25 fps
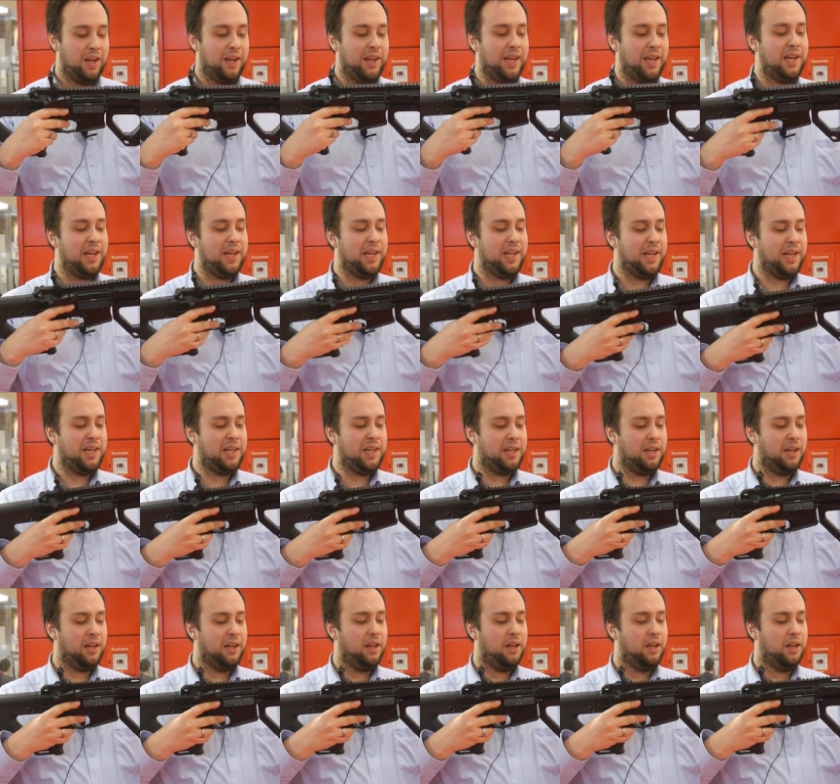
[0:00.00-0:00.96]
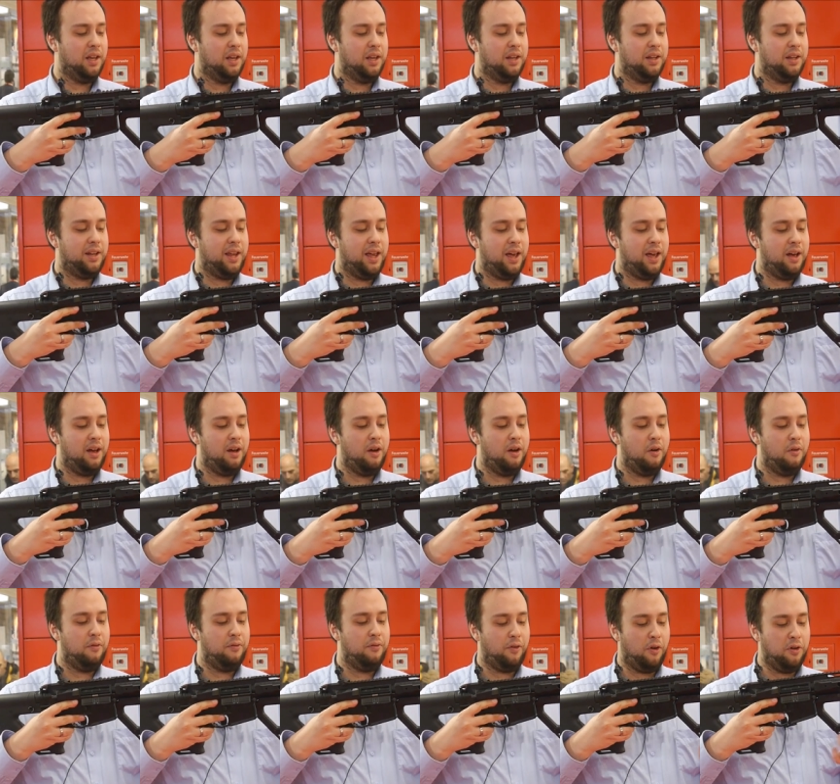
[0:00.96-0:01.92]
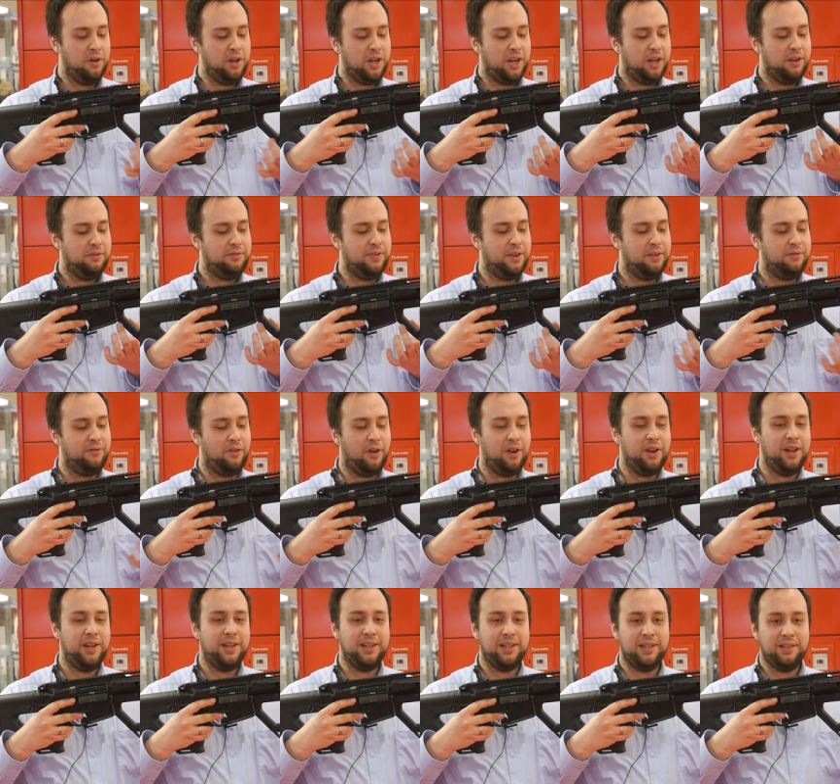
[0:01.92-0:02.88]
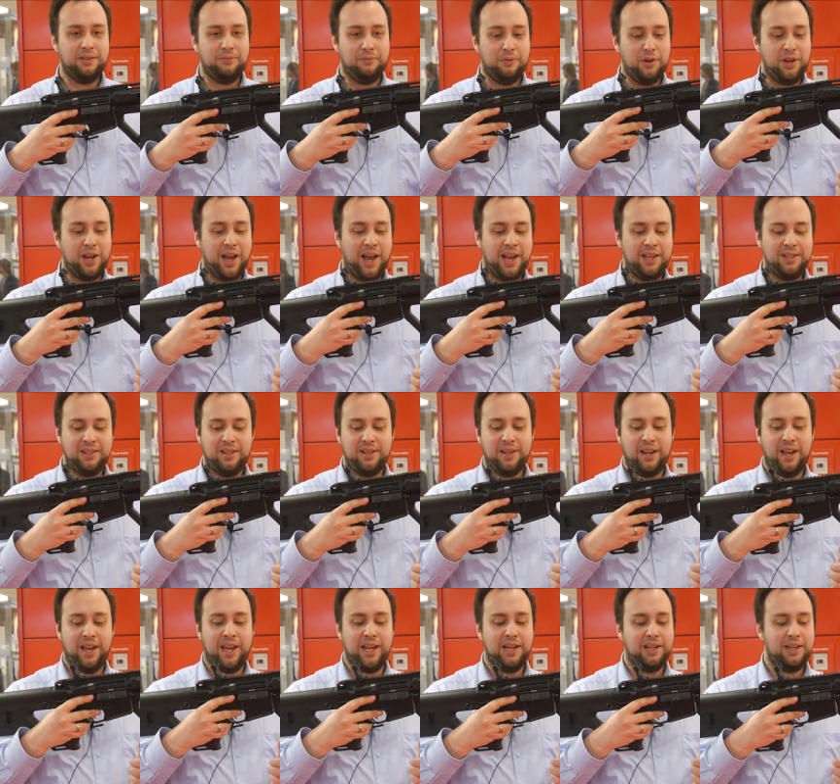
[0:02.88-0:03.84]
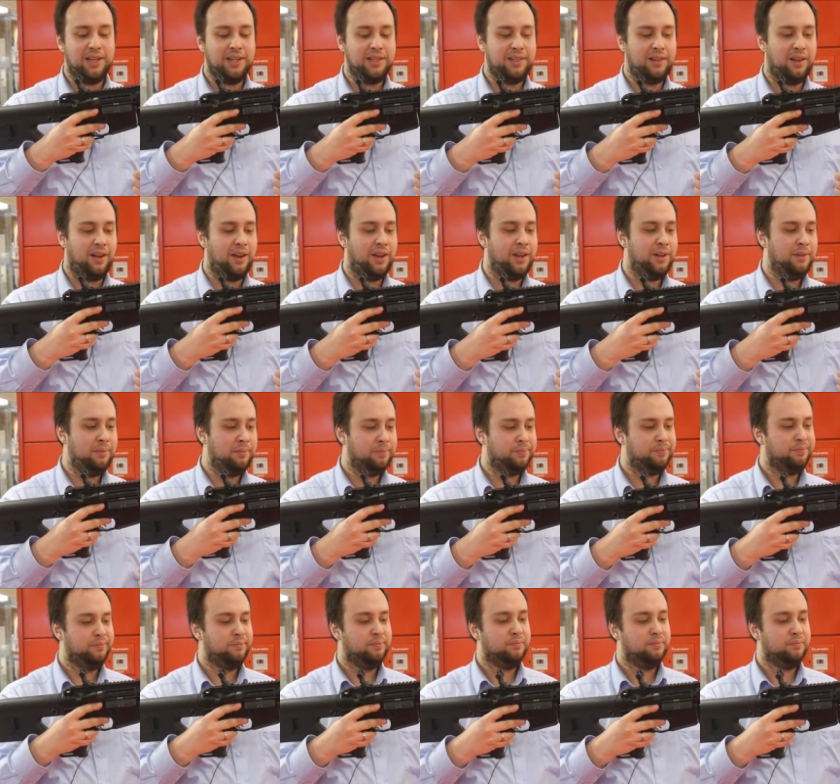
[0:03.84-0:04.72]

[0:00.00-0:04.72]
Lediglich der Frontgriff hier vorne ist, wird einzeln erhältlich sein.